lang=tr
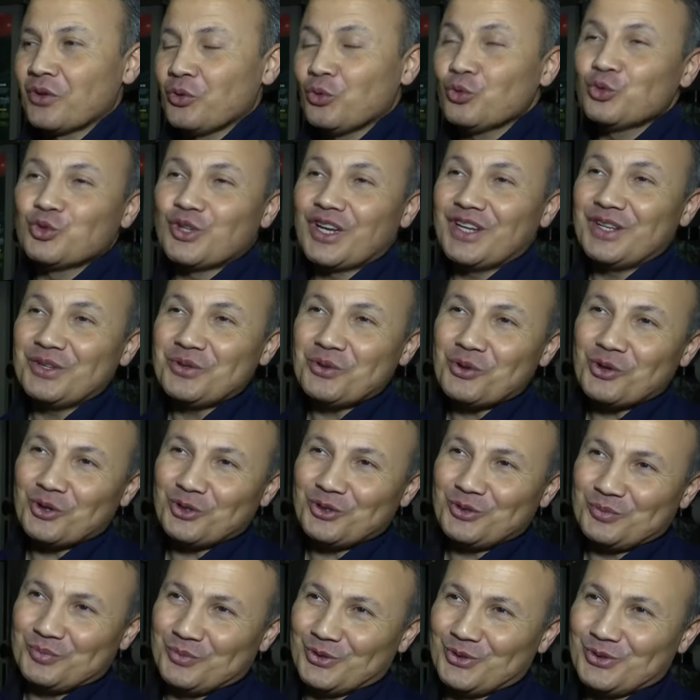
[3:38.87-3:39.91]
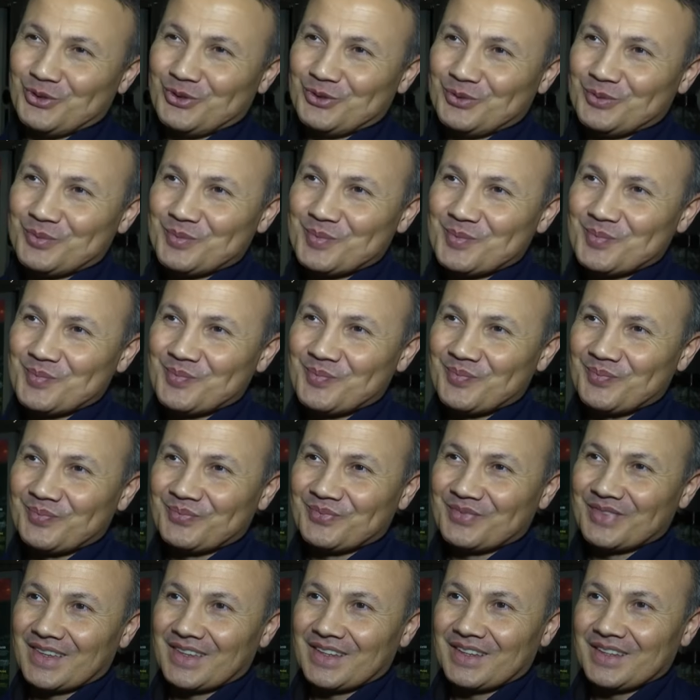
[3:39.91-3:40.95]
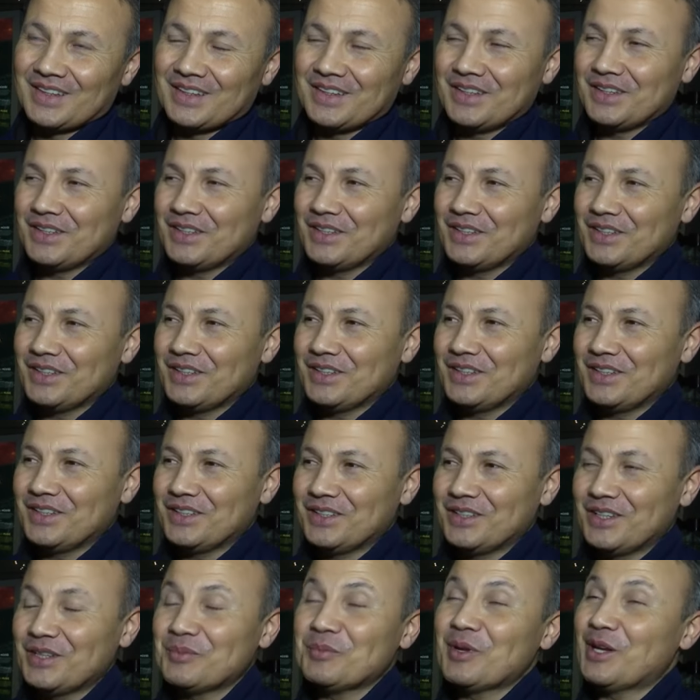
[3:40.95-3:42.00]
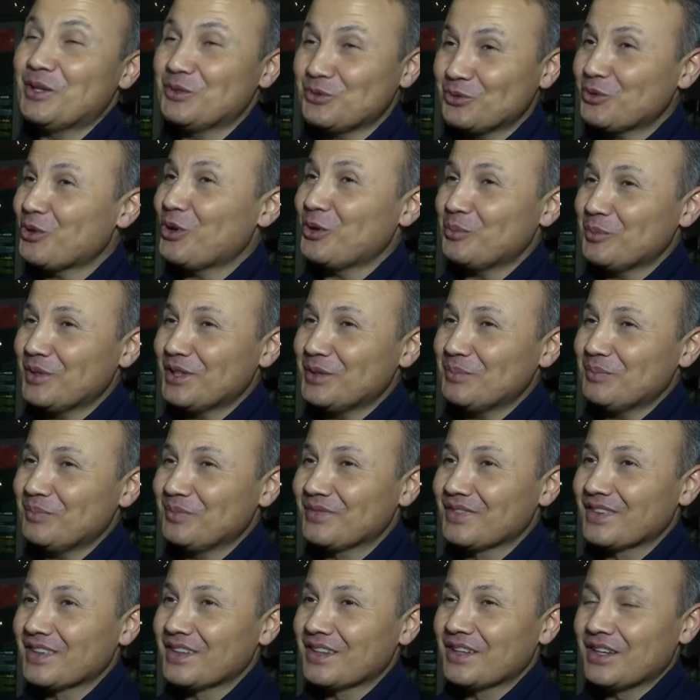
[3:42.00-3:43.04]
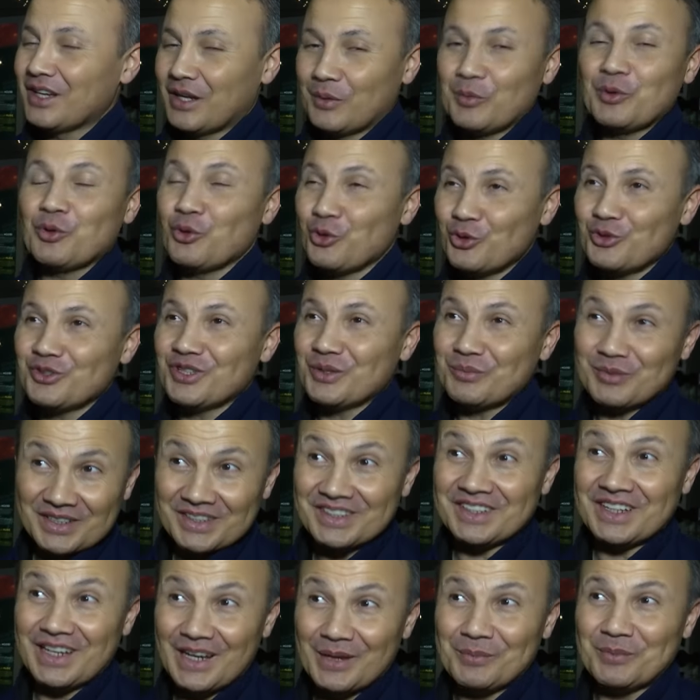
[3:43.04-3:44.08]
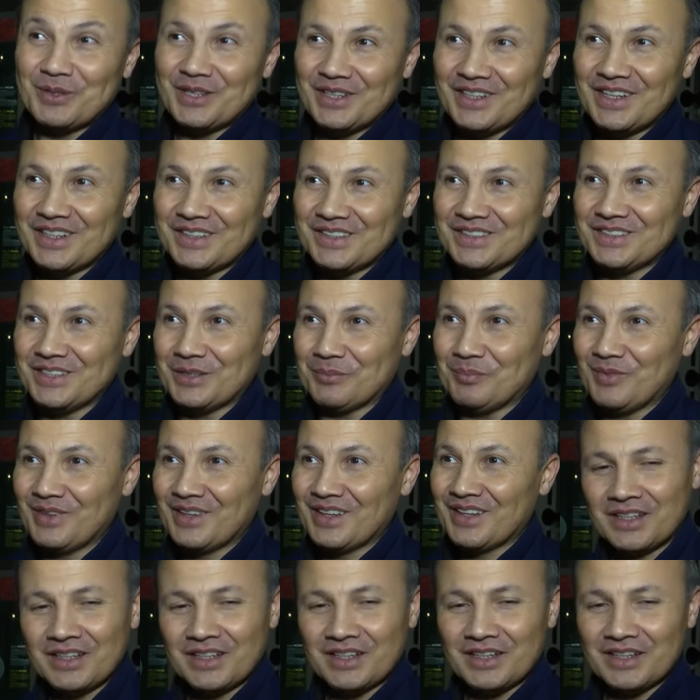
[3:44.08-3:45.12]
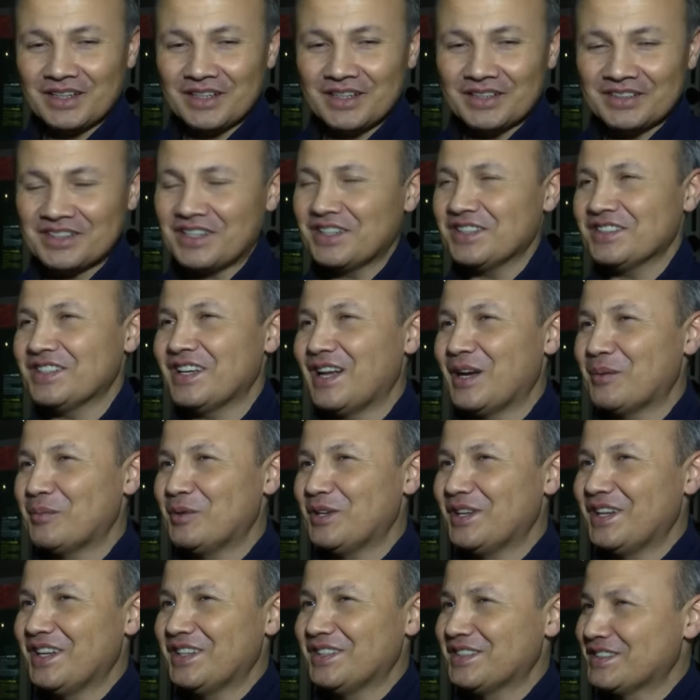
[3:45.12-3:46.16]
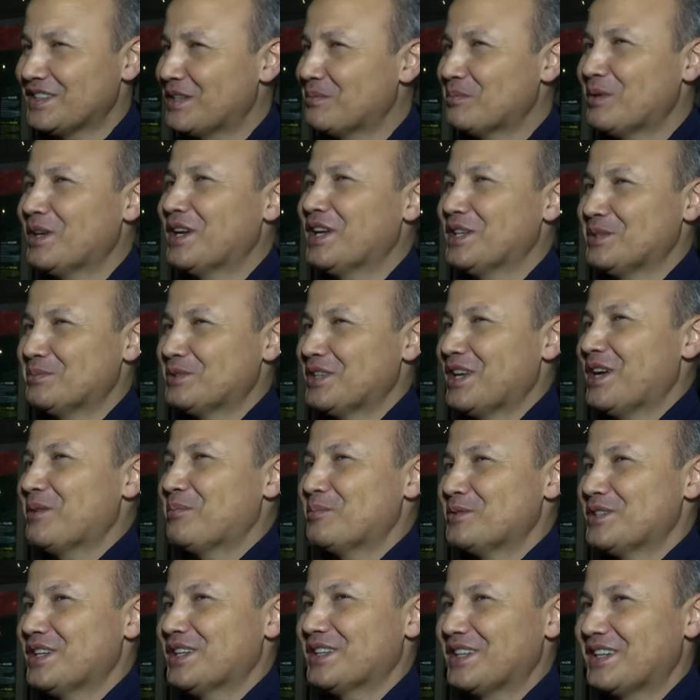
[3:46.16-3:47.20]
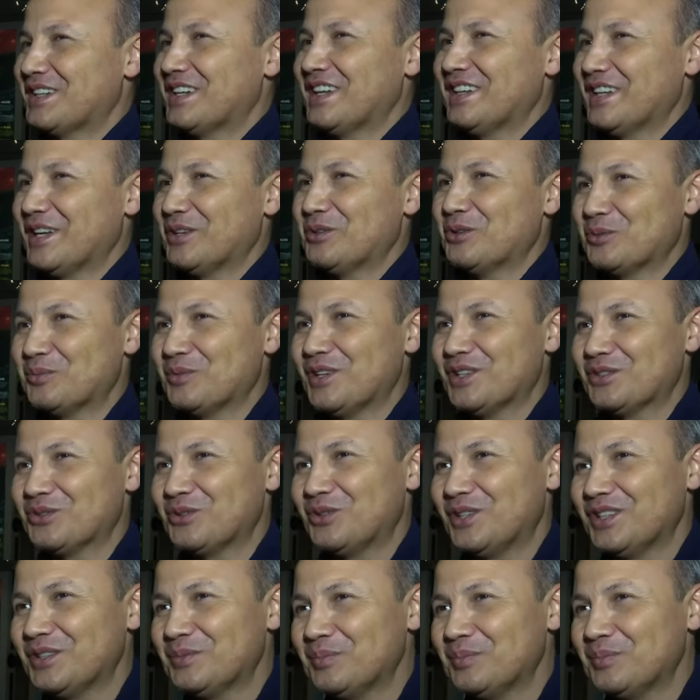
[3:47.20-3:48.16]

Uzaylı gördün mü? Ee, dedim henüz görmedim ama görürsem senin selamını ileteceğim e, senin selamını iletirsen bana hiçbir şey yapmayacaklarına inanıyorum diye söyledim.